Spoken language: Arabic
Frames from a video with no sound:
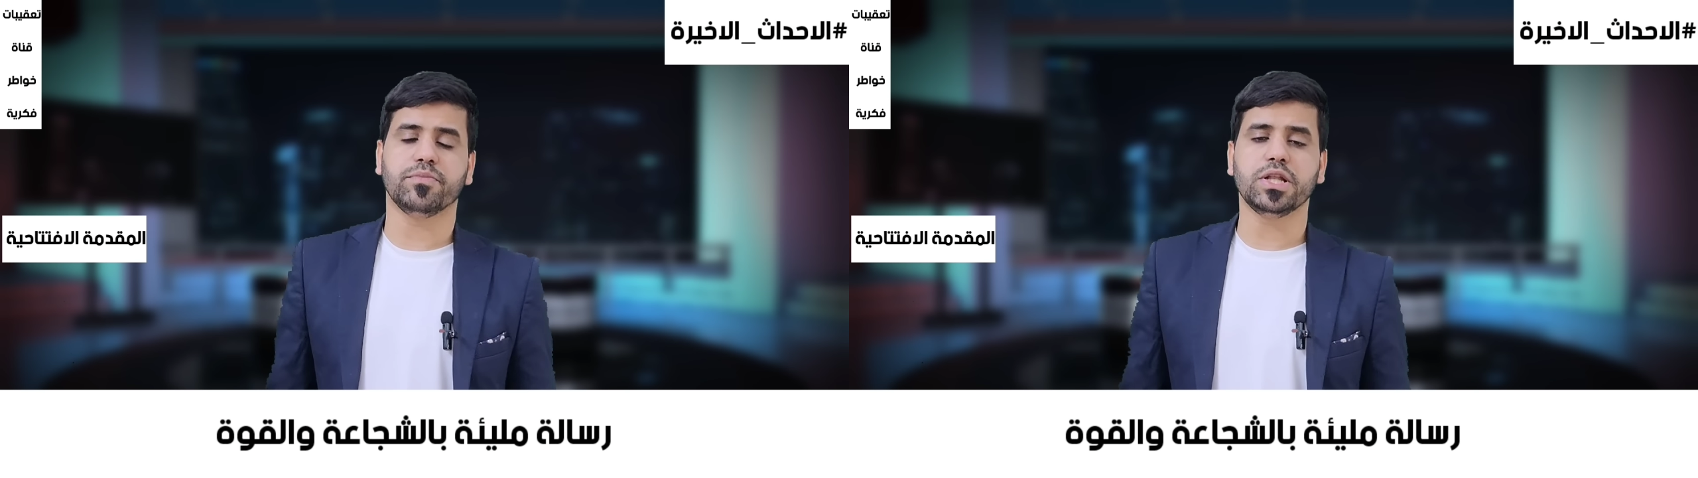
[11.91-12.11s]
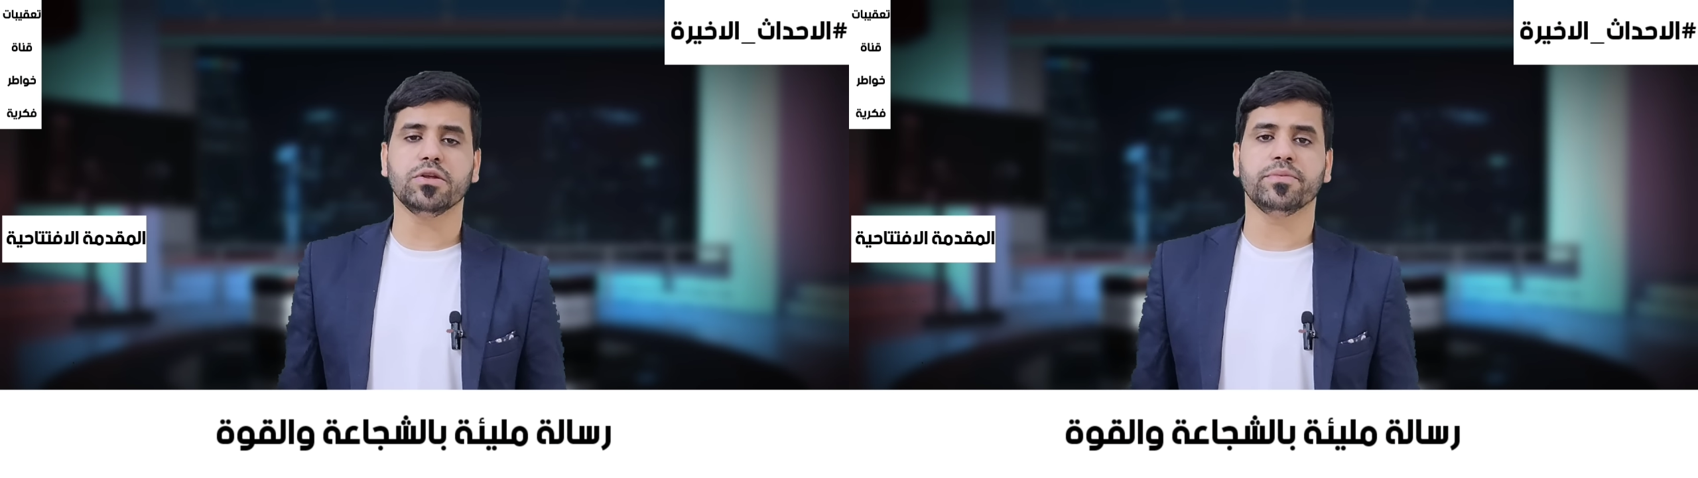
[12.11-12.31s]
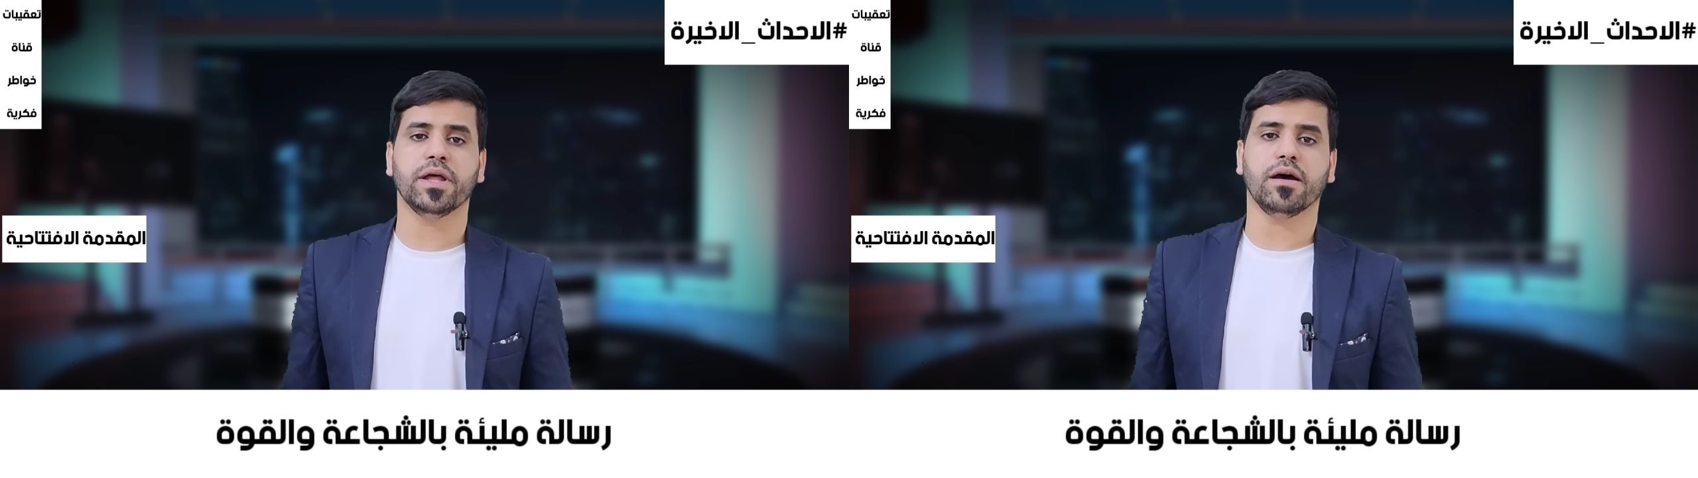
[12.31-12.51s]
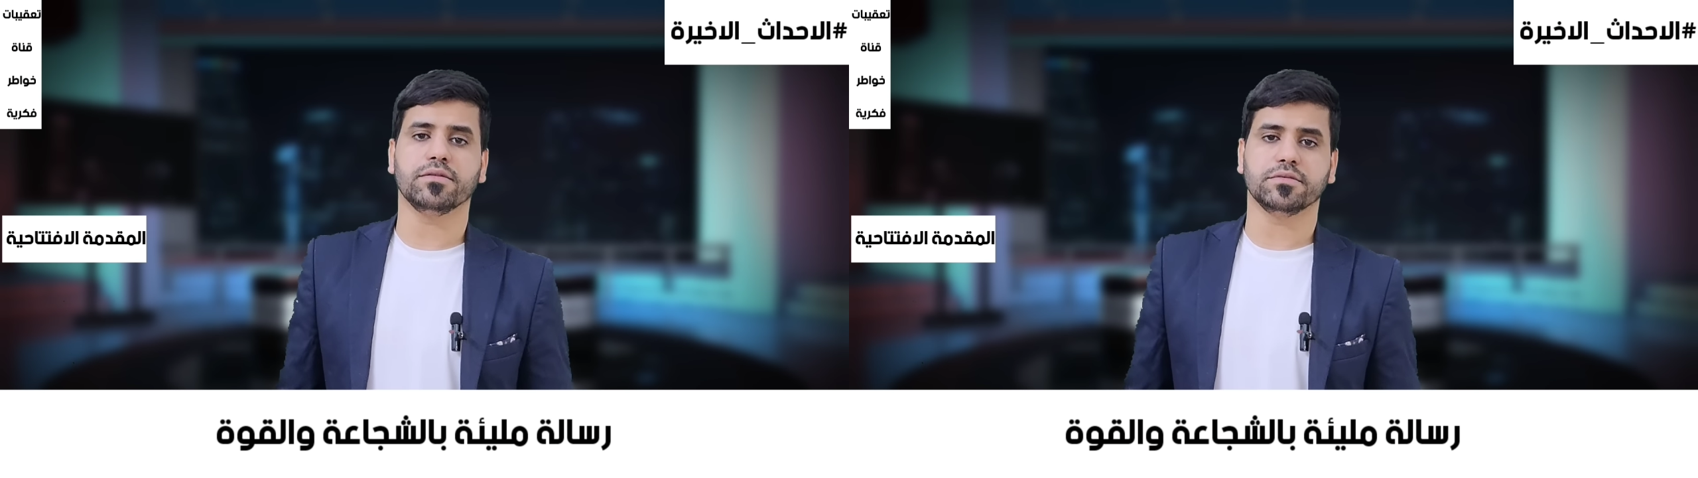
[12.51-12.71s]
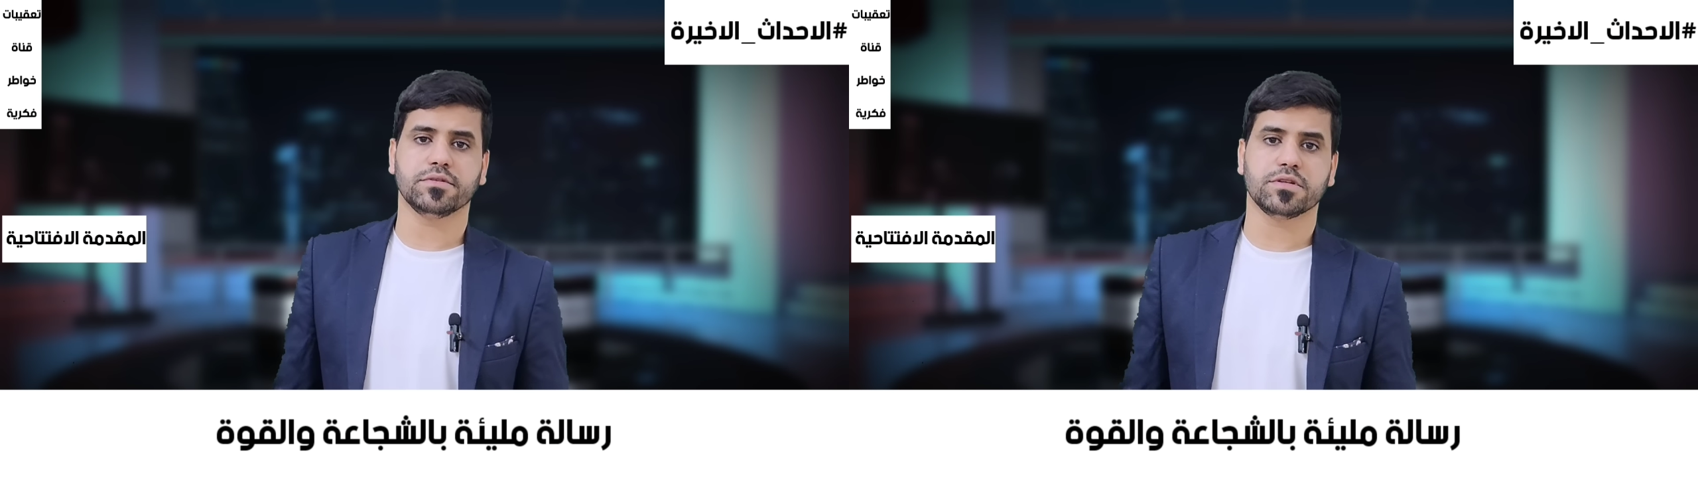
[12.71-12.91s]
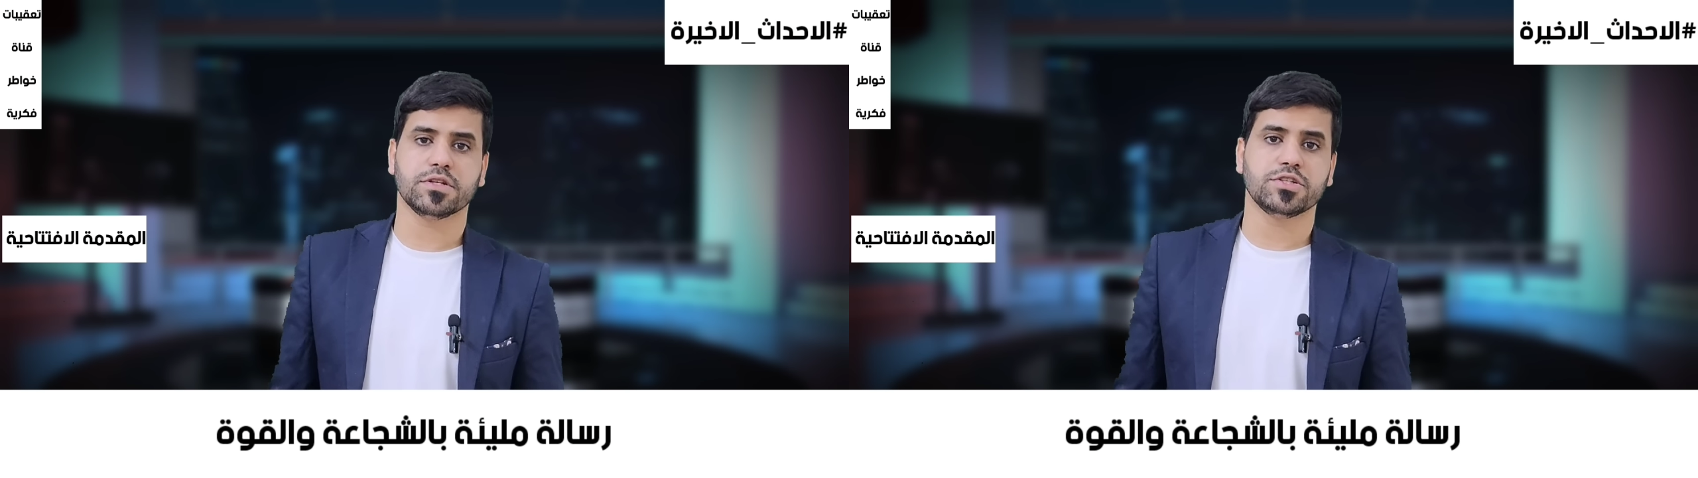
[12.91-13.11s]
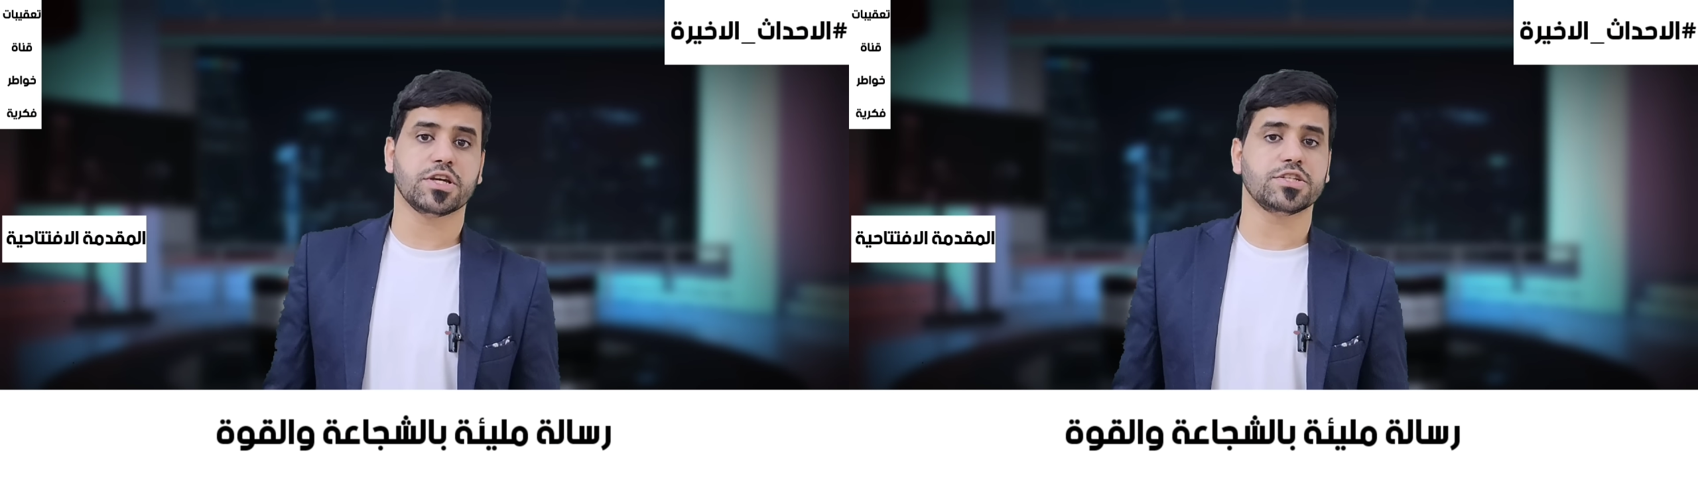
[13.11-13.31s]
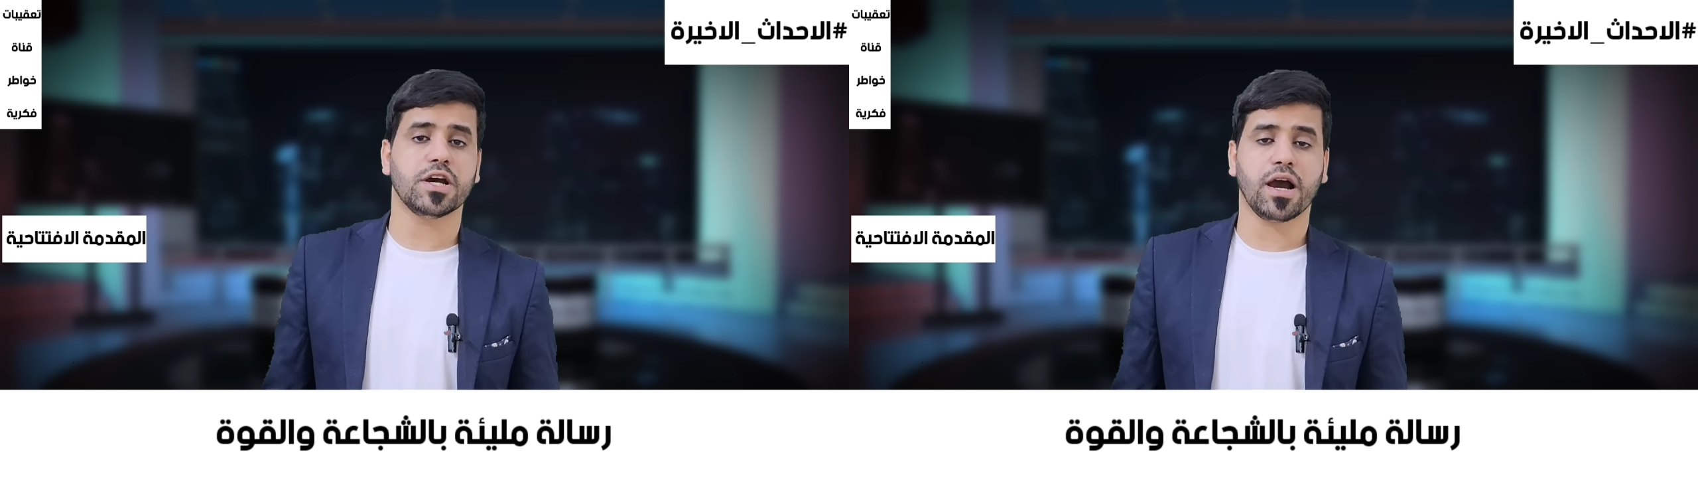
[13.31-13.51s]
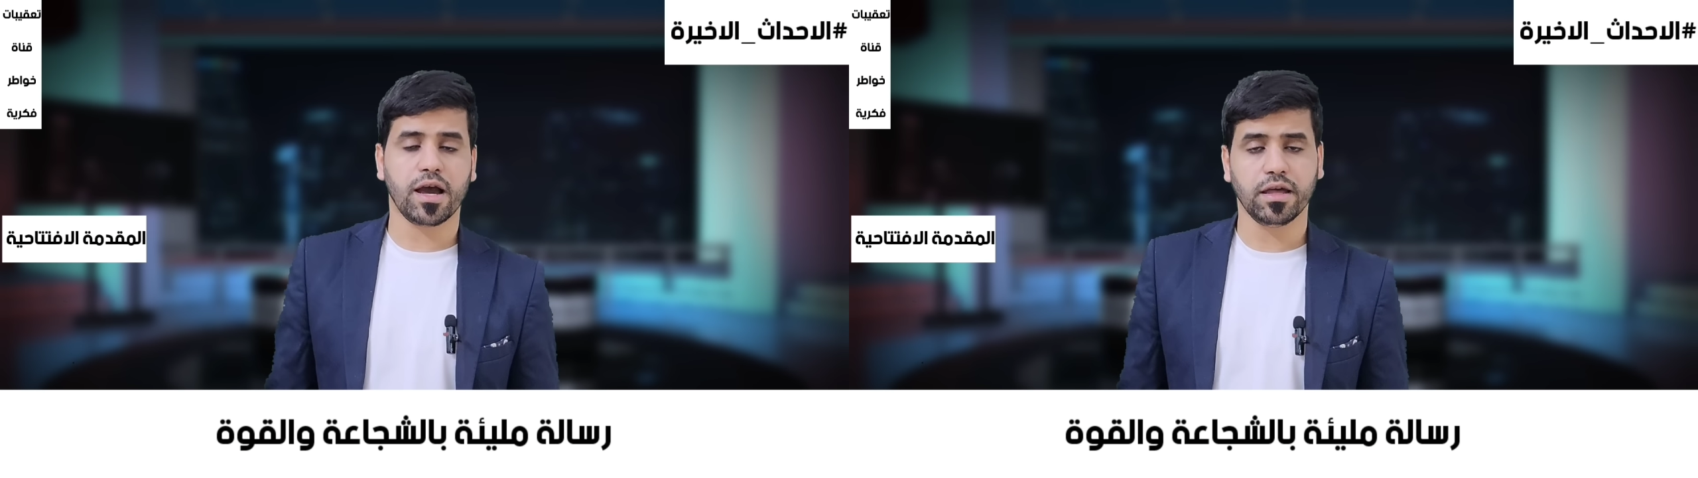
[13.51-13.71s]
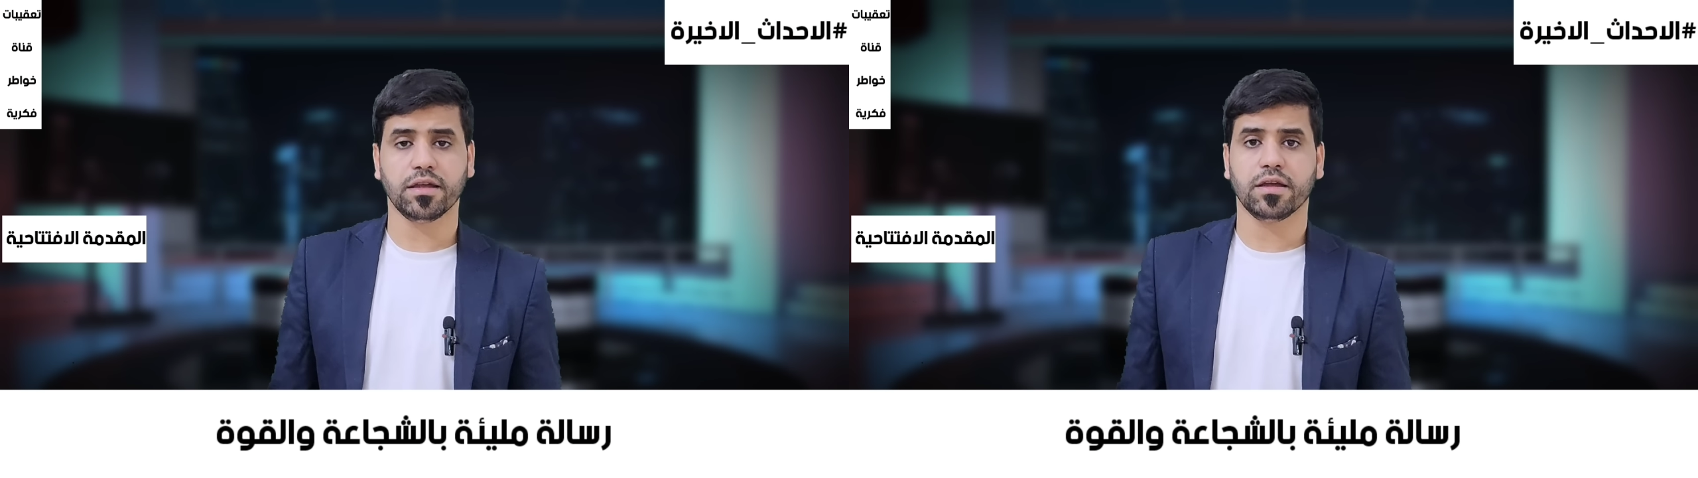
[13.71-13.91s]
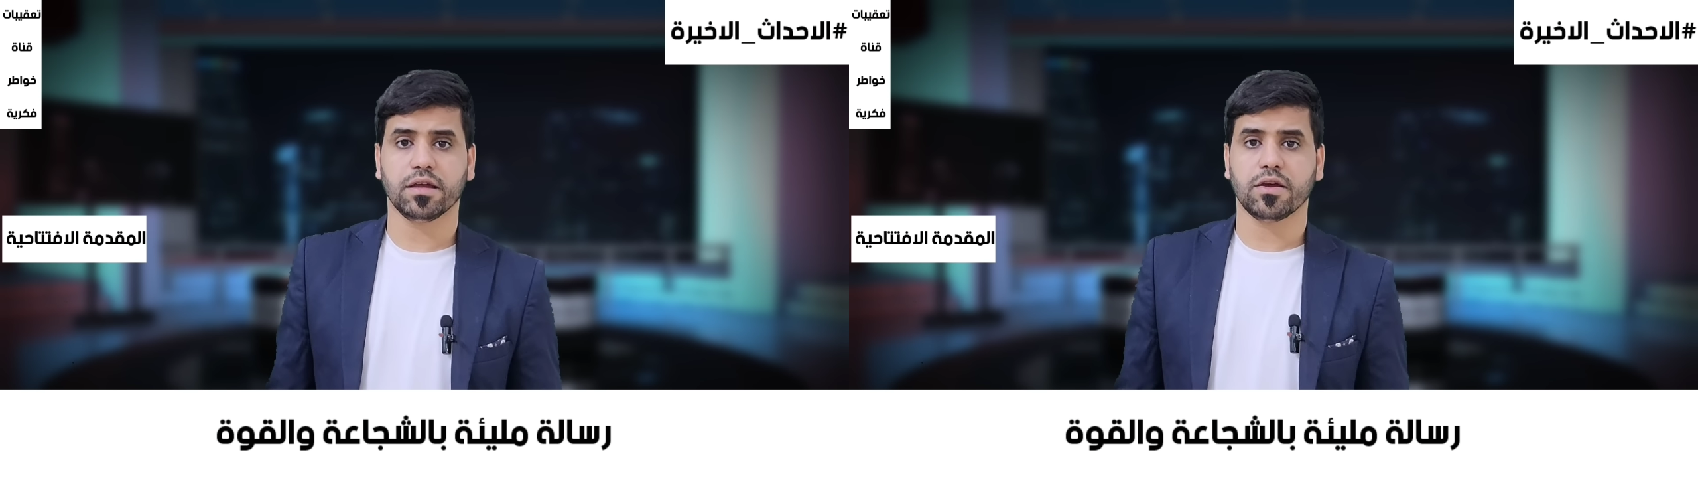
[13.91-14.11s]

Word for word: من لبنان شجاعة